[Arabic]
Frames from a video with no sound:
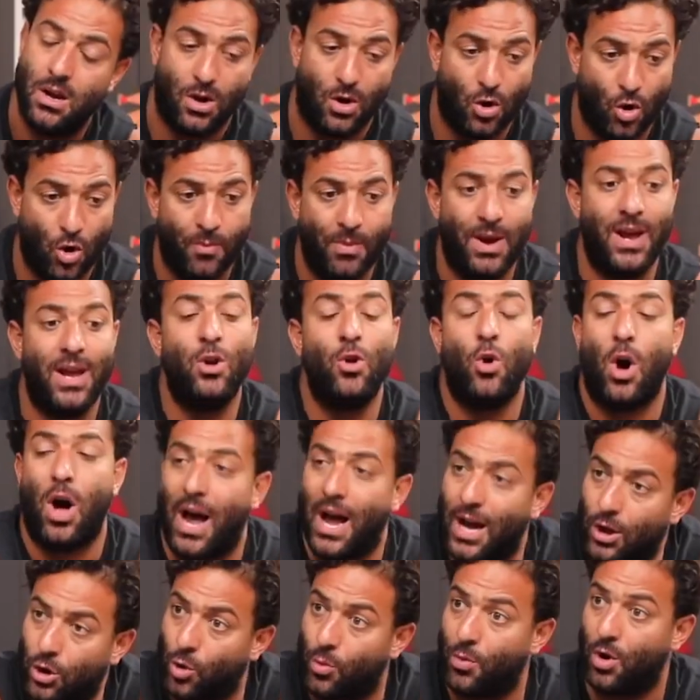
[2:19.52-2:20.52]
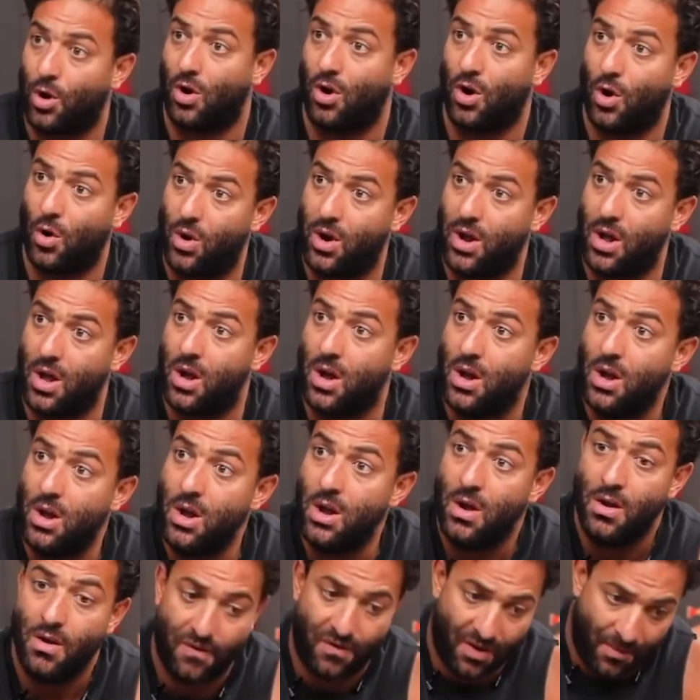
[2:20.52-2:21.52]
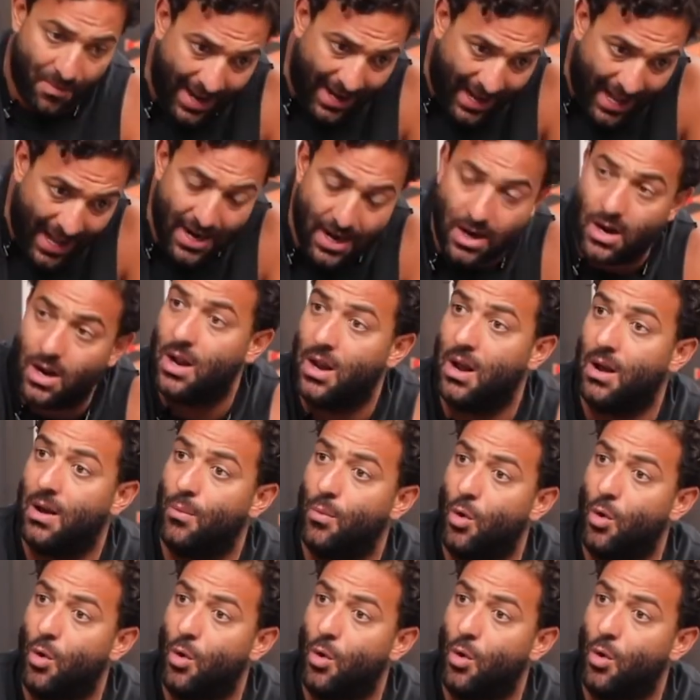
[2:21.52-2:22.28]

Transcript: ان هم ينهوا حياتهم الكرويه في مكان آه،